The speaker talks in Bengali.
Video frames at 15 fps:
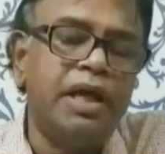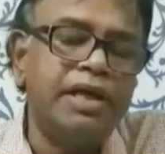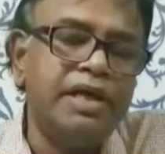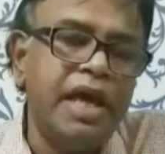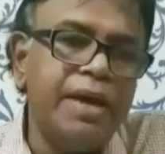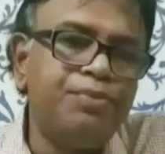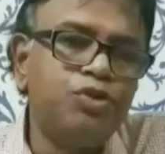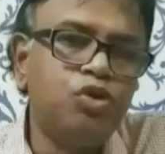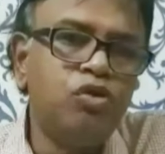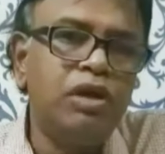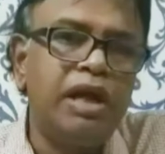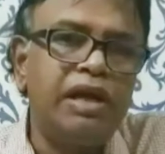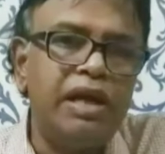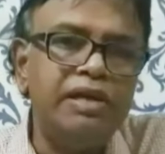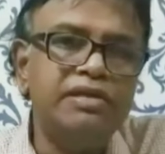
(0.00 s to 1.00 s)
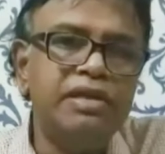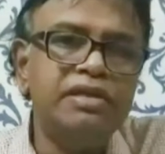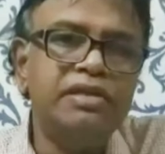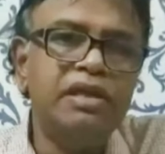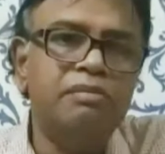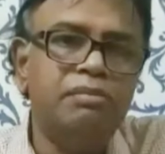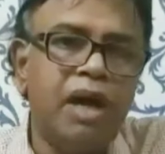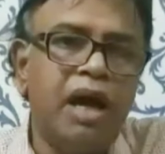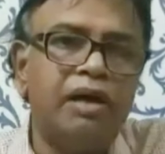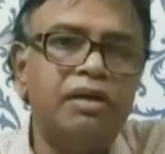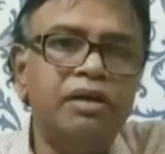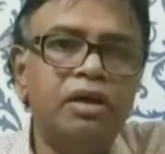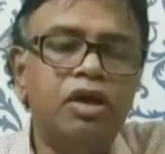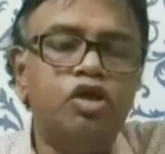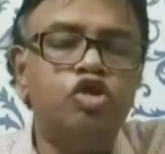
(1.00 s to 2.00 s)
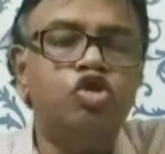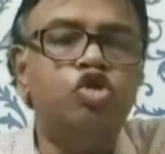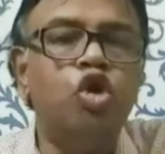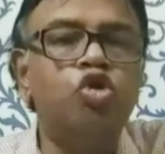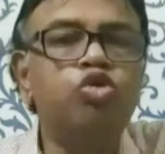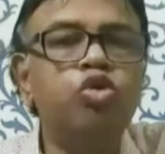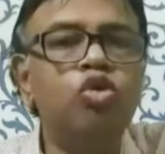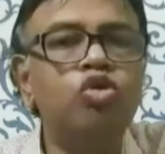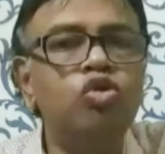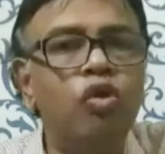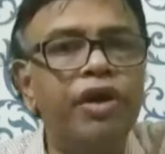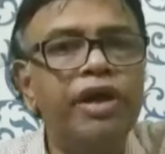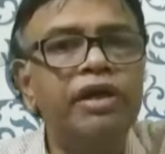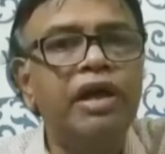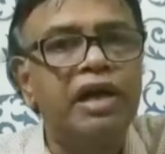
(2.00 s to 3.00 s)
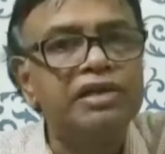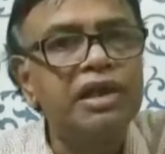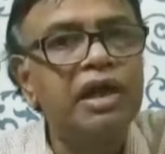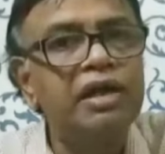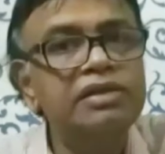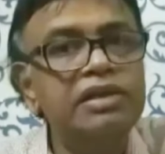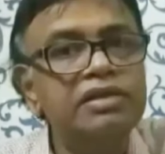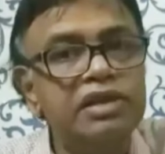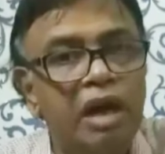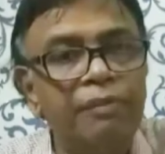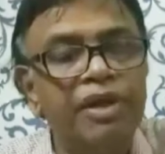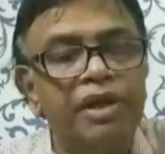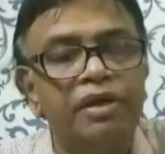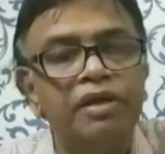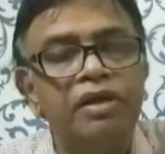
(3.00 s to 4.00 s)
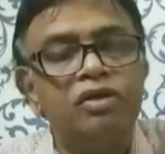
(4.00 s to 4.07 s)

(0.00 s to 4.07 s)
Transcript: এই এফ স্কোর অ্যানালিসিসের মান যত নয়ের কাছাকাছি যাবে